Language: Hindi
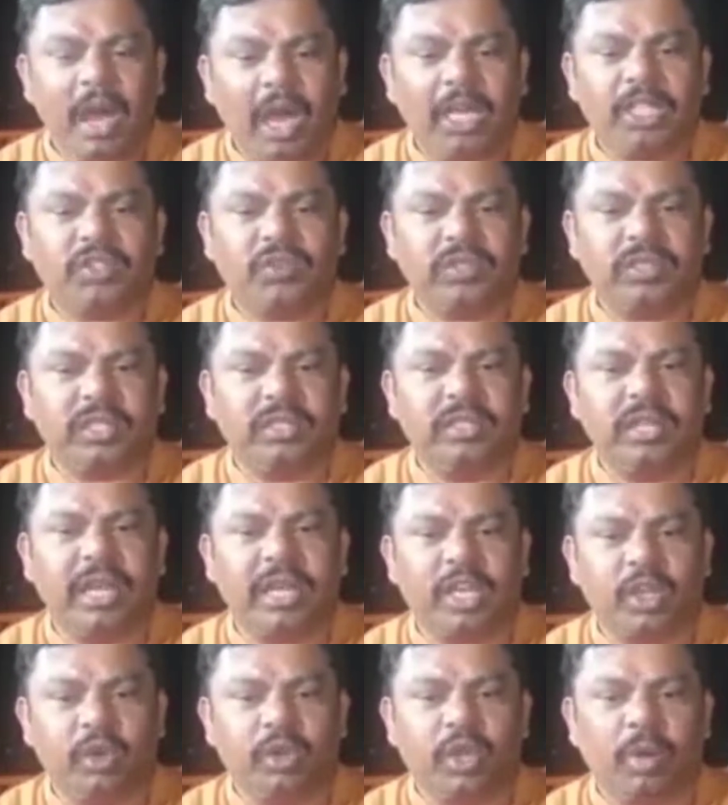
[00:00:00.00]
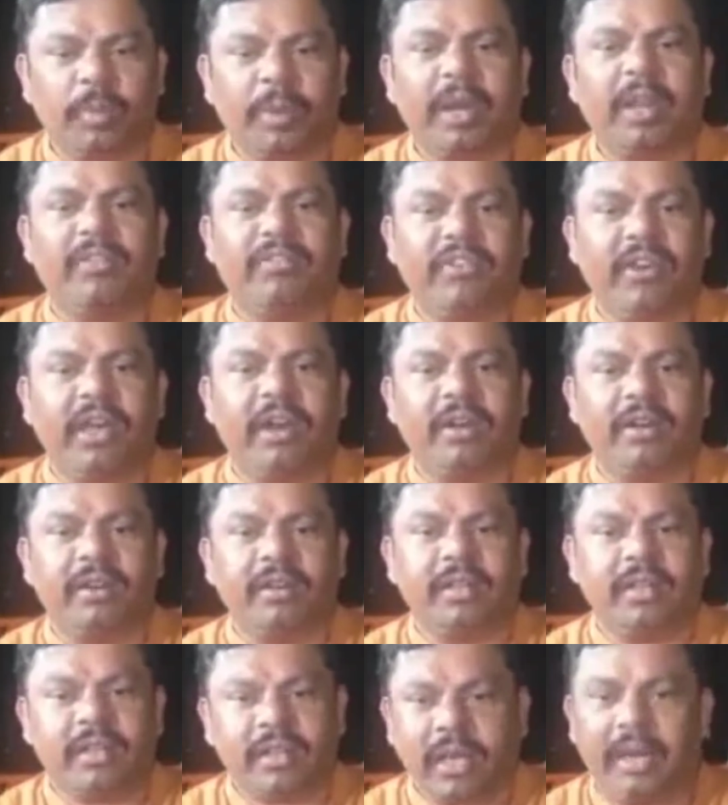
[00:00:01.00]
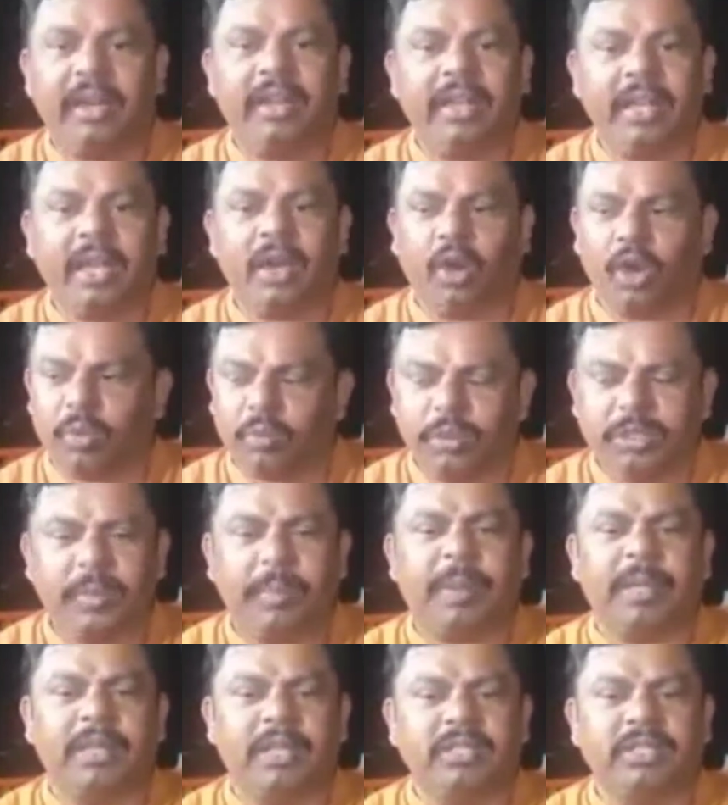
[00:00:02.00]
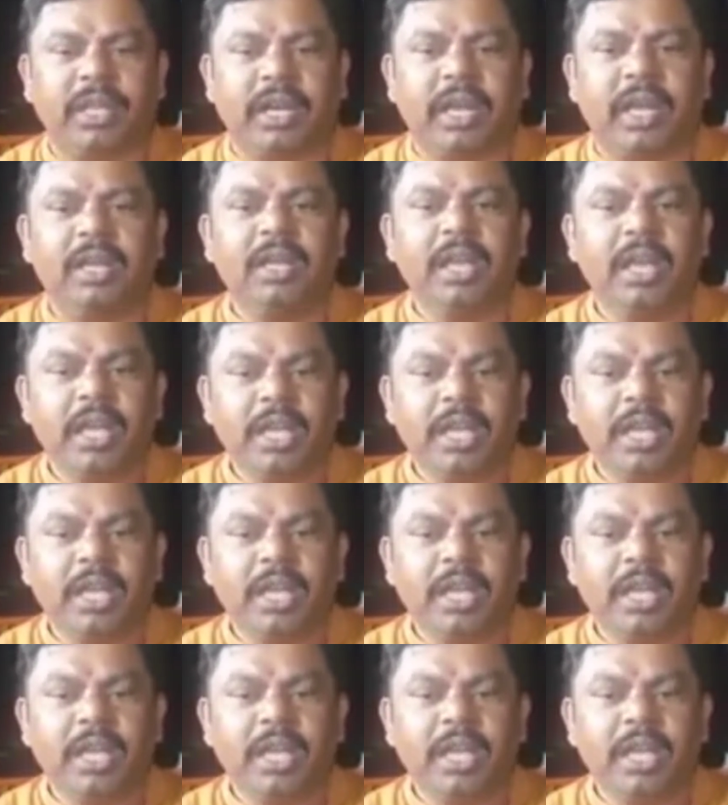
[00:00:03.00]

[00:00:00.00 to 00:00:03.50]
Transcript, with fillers: आश्वासन दिया कि उनके ऊपर एफआईआर करेंगे और मुझे पता चला